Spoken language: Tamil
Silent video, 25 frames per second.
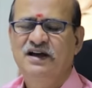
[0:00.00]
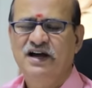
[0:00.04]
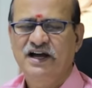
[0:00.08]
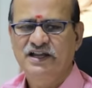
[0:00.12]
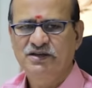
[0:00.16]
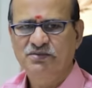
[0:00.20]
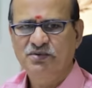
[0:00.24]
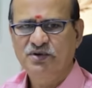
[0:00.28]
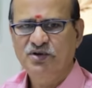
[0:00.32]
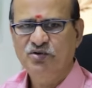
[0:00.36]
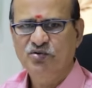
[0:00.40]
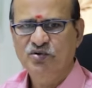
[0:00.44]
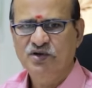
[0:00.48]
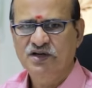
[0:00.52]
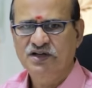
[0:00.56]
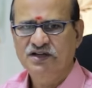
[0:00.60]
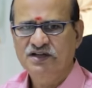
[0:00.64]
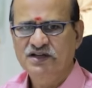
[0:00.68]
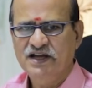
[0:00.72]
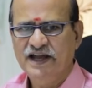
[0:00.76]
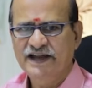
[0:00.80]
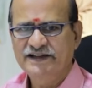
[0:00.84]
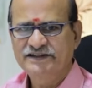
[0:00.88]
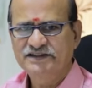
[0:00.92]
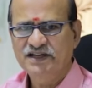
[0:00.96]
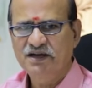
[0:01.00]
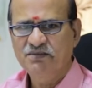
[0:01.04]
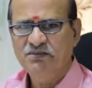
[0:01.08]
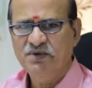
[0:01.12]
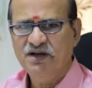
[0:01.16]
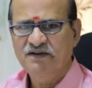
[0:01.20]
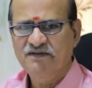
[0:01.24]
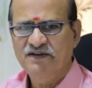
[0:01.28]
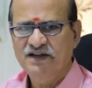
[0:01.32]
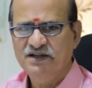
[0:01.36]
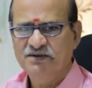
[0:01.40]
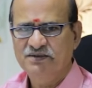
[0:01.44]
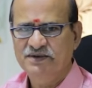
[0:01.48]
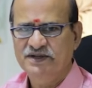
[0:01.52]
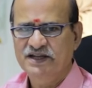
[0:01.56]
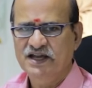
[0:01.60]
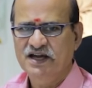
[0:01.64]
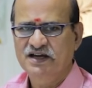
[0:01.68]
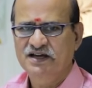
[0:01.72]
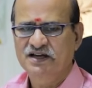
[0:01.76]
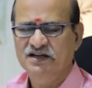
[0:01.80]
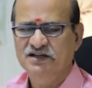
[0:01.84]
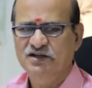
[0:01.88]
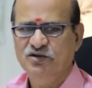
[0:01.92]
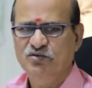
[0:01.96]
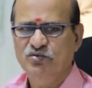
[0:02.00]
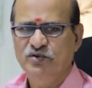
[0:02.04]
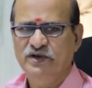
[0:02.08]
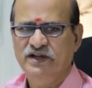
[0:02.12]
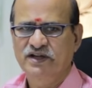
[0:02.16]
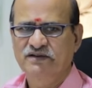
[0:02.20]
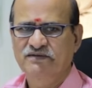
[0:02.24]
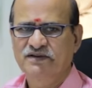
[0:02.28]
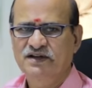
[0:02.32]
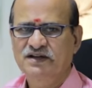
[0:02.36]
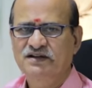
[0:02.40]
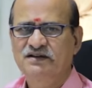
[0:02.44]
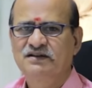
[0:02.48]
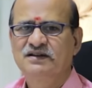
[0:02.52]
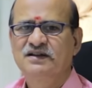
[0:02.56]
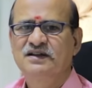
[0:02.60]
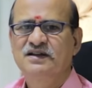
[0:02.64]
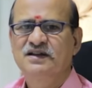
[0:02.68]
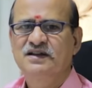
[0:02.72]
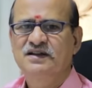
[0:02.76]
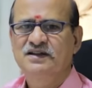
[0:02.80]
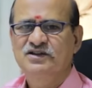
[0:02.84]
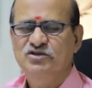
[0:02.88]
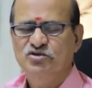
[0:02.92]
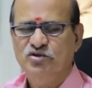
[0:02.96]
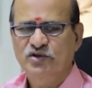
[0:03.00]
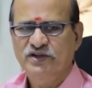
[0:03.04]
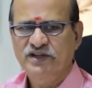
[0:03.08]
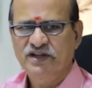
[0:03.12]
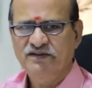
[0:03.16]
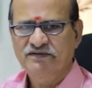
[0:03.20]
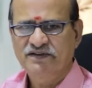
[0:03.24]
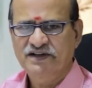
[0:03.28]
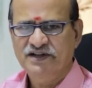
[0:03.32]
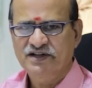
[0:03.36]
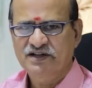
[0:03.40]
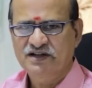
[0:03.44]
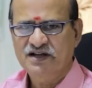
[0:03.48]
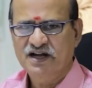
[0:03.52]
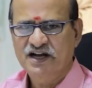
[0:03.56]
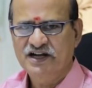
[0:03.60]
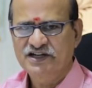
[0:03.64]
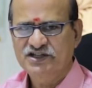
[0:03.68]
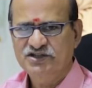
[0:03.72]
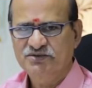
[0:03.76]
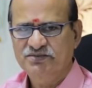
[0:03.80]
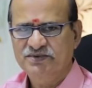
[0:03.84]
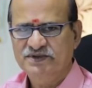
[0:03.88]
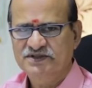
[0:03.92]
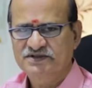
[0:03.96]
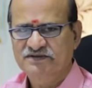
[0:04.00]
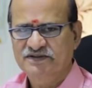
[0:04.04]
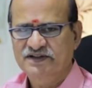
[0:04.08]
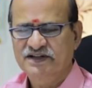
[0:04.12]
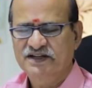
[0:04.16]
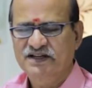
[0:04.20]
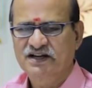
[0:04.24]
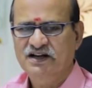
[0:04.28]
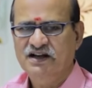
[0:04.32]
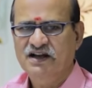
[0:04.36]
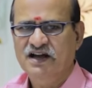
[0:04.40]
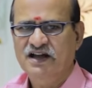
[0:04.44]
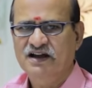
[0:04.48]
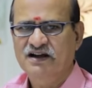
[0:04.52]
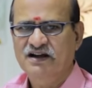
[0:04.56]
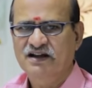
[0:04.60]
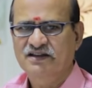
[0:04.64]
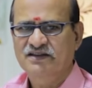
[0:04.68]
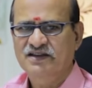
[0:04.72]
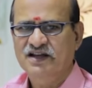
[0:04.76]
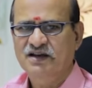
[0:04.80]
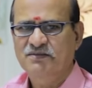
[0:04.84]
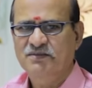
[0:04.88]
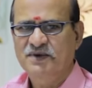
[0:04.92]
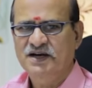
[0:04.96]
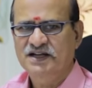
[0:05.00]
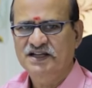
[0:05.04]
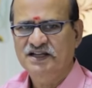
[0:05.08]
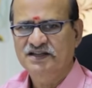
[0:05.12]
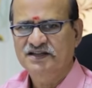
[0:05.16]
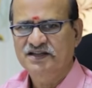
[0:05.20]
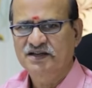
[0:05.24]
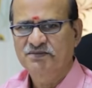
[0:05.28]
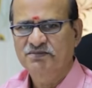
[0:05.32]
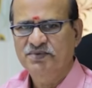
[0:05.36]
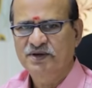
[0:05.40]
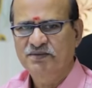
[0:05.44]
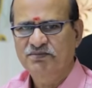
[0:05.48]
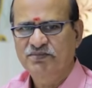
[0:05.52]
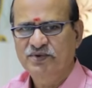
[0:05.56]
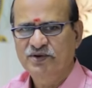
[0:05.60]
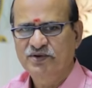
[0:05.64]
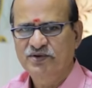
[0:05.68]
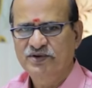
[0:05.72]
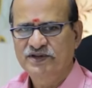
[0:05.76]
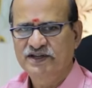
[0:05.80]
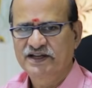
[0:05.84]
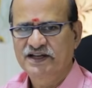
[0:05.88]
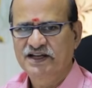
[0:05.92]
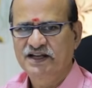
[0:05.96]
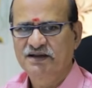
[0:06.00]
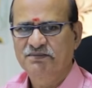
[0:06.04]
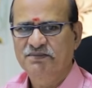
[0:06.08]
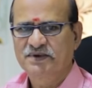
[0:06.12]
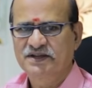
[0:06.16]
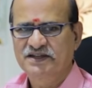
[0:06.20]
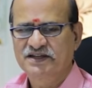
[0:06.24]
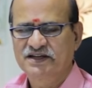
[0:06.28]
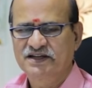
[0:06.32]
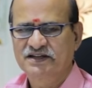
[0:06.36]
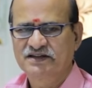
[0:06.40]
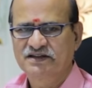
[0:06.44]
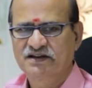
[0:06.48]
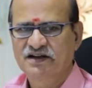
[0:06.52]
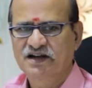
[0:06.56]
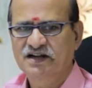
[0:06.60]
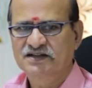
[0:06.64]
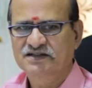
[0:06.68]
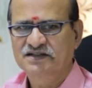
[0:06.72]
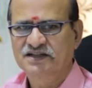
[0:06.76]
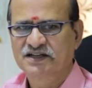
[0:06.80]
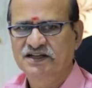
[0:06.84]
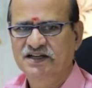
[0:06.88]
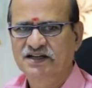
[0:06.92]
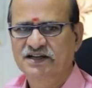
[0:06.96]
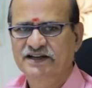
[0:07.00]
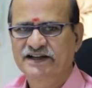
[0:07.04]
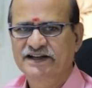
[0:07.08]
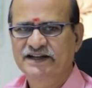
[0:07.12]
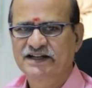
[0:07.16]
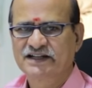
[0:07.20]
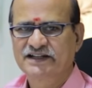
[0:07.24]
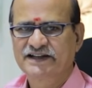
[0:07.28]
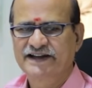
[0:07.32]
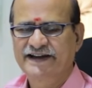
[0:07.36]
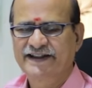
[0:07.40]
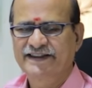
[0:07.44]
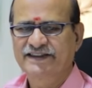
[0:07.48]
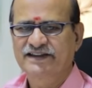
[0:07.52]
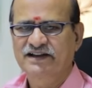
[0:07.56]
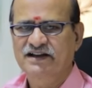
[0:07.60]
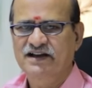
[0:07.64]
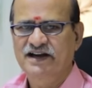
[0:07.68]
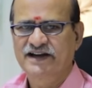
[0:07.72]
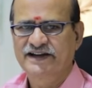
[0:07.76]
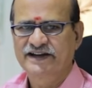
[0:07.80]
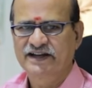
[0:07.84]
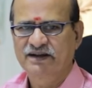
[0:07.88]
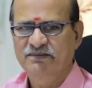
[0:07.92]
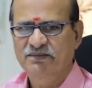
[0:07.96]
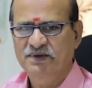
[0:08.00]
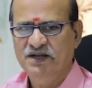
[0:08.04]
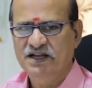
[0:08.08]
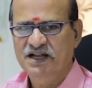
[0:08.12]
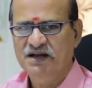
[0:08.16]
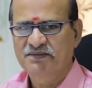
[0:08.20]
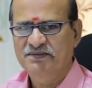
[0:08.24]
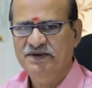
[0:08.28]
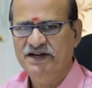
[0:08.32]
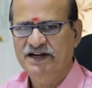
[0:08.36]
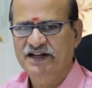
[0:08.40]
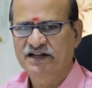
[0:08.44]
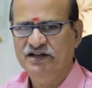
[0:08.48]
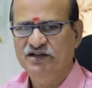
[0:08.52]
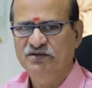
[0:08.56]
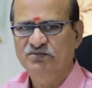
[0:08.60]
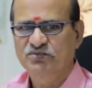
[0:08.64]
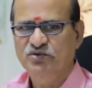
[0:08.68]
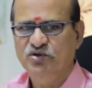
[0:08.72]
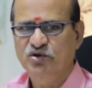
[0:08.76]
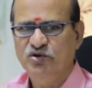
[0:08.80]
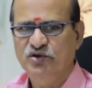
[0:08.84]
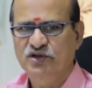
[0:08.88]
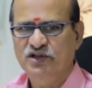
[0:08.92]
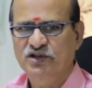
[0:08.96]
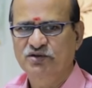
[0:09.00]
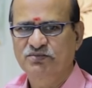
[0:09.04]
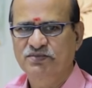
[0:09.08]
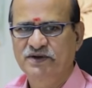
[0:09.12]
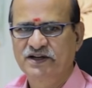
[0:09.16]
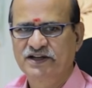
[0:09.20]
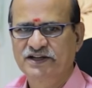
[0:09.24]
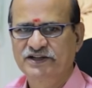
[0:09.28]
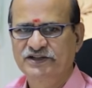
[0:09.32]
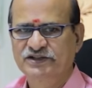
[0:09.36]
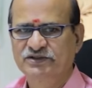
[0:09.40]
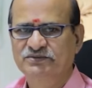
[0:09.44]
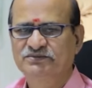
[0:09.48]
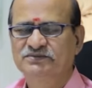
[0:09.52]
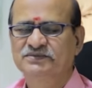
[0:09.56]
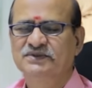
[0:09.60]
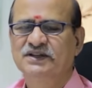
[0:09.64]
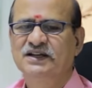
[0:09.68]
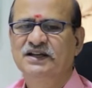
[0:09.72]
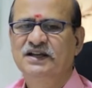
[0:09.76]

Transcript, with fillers: அதுபோல் உங்களுக்கு ஐந்தாம் பாவாதிபதியாக இருக்கக்கூடியவர் சொந்த வீட்டுக்கு ஆட்சி பெற்று வருகிற காரணத்தால் மாதத்தின் பிற்பகுதியிலே பதினைந்து நாட்களில் நீங்கள் நினைத்த காரியமெல்லாம் நடக்கும் தொட்டது பழிக்கும்